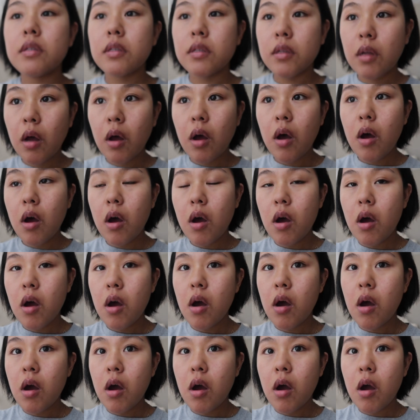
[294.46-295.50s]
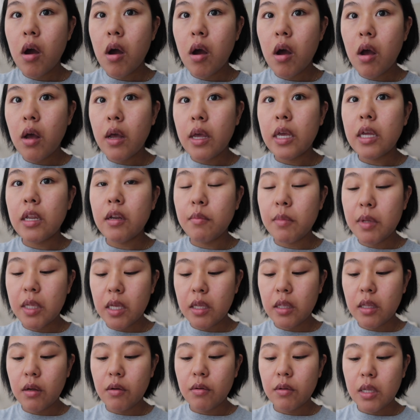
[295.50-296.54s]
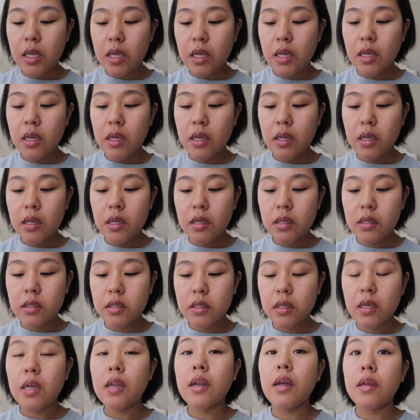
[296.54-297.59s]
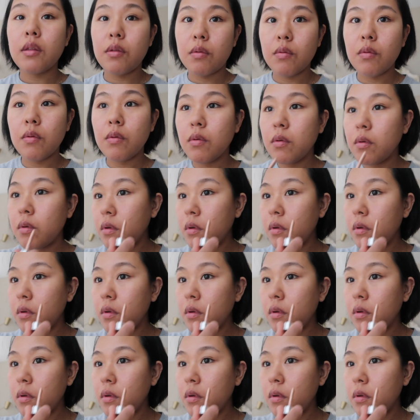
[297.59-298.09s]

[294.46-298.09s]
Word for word: のイルミネーターをね、つけないと。